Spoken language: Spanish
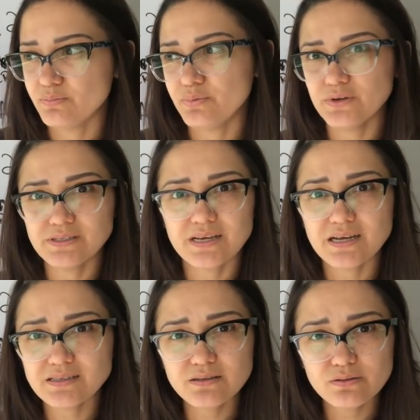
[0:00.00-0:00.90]
Pues
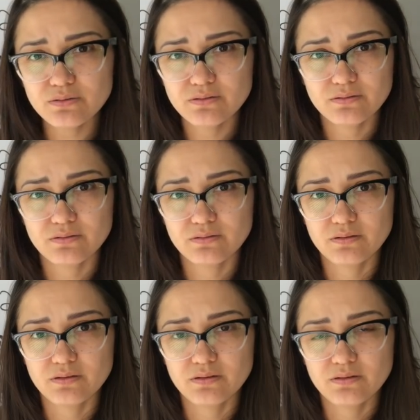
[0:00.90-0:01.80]
hazlo,
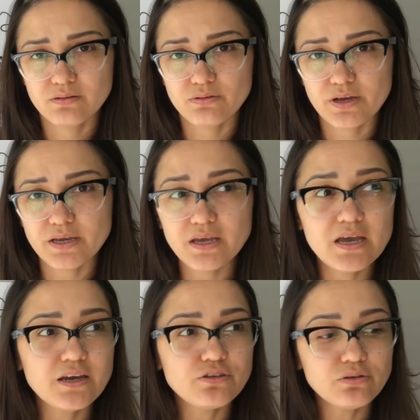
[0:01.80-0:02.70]
¿ok?
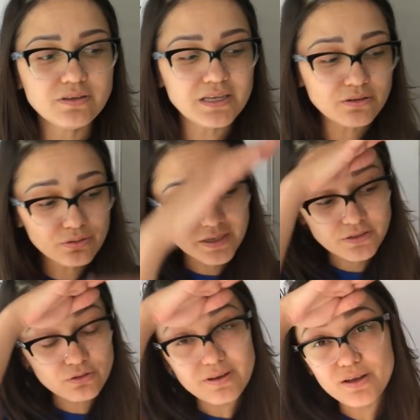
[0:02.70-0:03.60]
Yo entiendo que
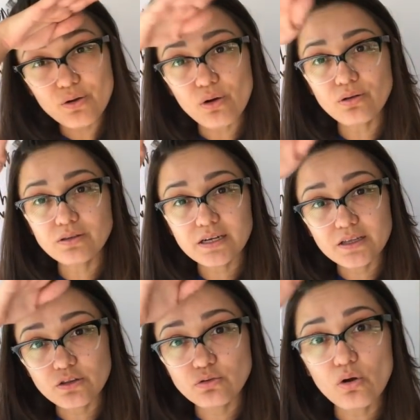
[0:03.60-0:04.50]
esto va en contra
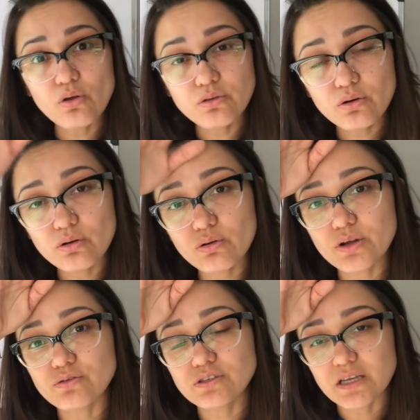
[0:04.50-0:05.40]
de todo lo
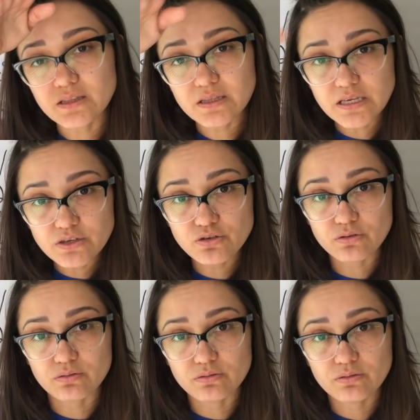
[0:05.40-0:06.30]
que nos han dicho,